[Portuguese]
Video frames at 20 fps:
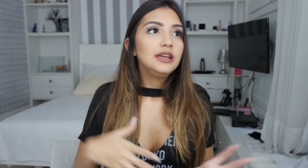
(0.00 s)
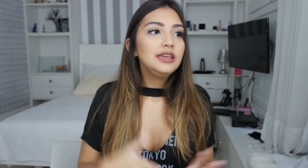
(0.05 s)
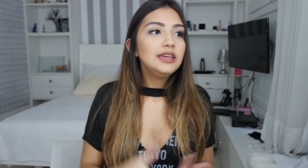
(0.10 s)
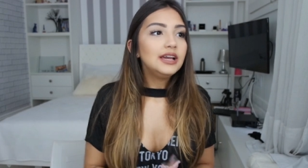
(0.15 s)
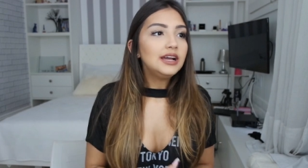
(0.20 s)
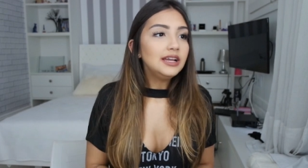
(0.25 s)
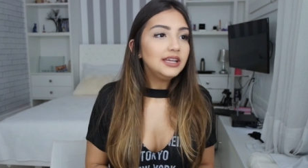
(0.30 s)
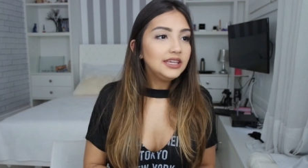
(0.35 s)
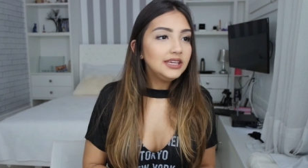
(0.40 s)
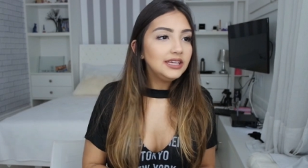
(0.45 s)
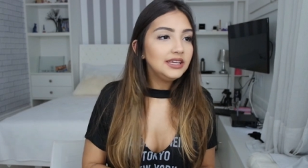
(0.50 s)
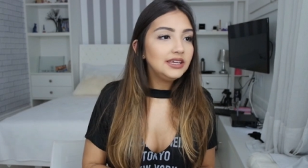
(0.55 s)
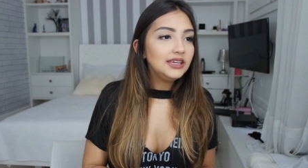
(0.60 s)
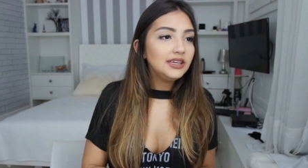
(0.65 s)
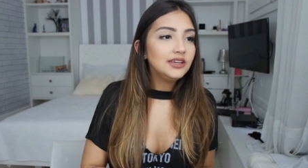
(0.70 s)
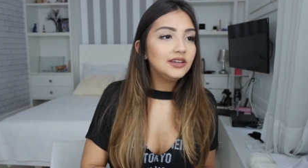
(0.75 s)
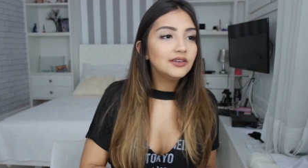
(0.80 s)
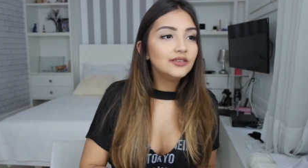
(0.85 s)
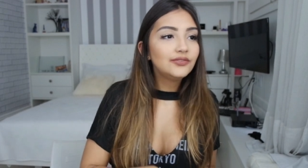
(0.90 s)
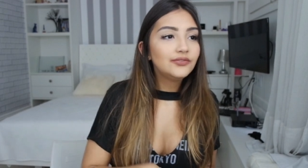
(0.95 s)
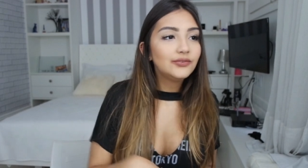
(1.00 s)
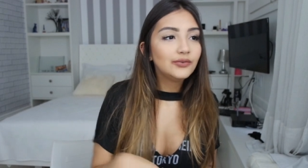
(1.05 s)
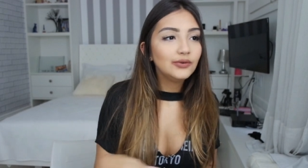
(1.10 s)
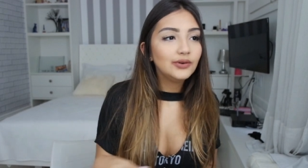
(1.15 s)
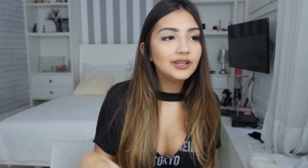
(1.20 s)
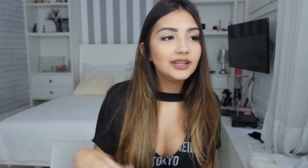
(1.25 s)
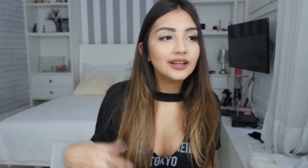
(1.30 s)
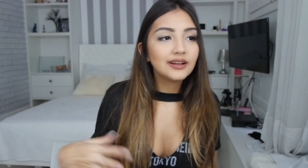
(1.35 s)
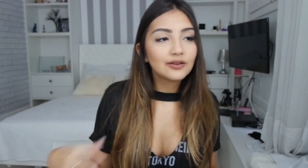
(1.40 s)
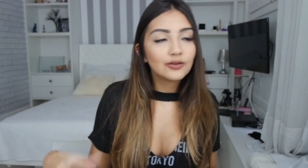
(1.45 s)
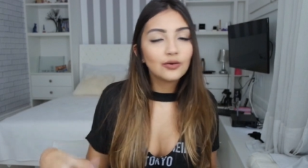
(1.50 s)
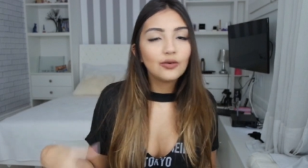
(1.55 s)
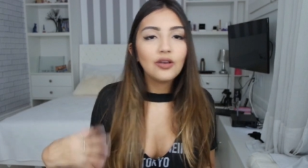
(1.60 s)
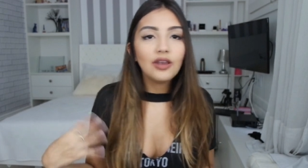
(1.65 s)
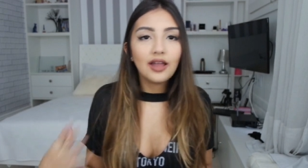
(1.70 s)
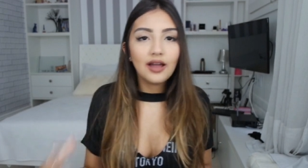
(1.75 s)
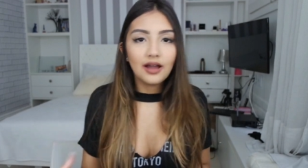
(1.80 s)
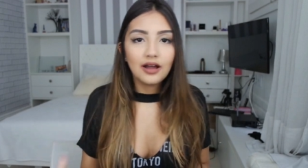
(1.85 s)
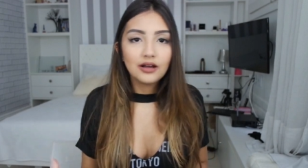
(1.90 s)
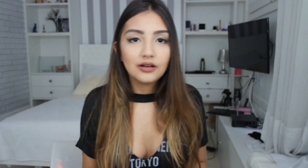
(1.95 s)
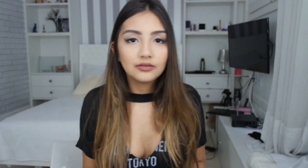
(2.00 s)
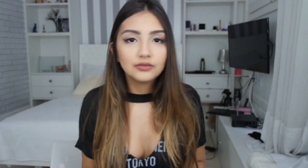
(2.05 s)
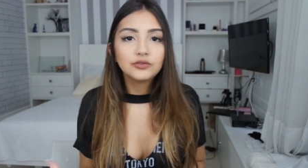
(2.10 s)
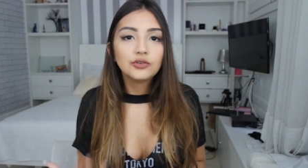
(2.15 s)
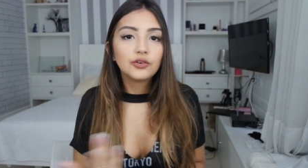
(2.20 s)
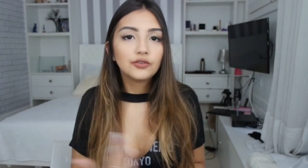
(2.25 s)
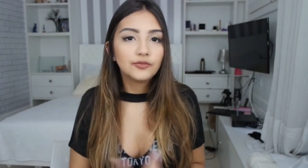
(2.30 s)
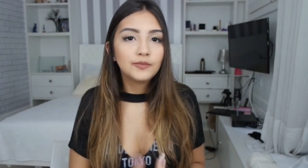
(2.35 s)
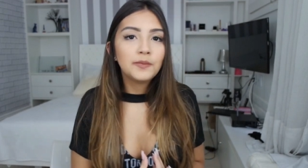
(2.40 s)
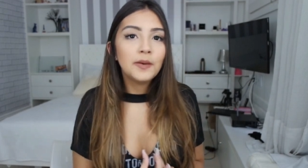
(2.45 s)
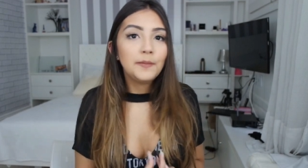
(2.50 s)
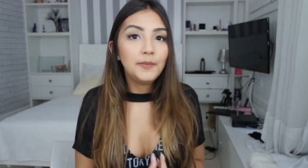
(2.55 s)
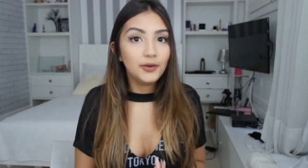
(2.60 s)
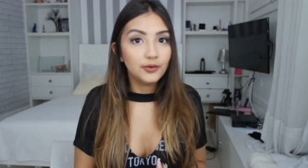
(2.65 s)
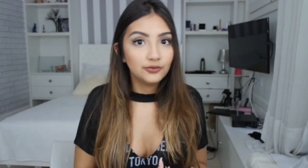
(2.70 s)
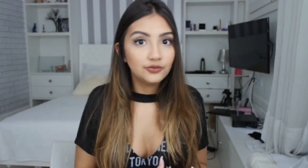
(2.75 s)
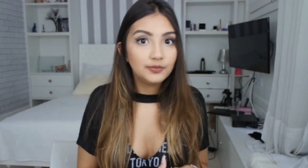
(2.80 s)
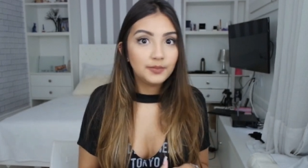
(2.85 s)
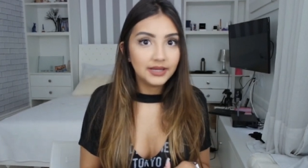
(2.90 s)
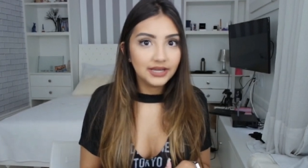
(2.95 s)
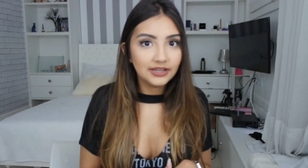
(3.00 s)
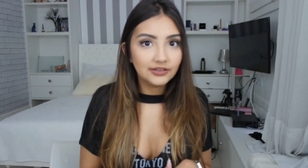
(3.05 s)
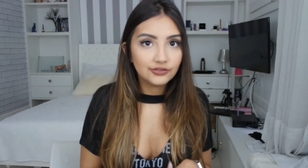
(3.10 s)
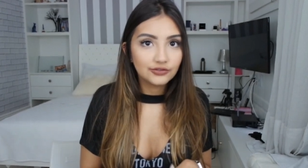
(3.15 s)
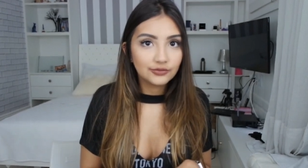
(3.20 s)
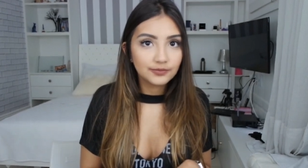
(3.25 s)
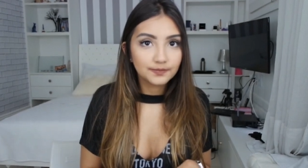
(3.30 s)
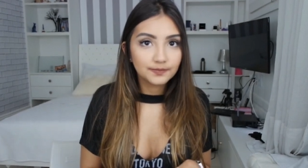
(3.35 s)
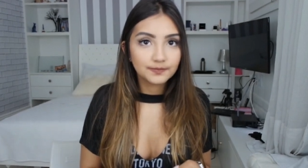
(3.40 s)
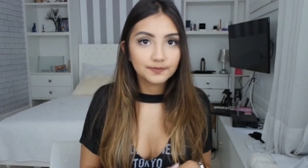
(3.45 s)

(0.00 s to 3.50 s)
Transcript: E aí eu fui, né, colar um novo papel de parede.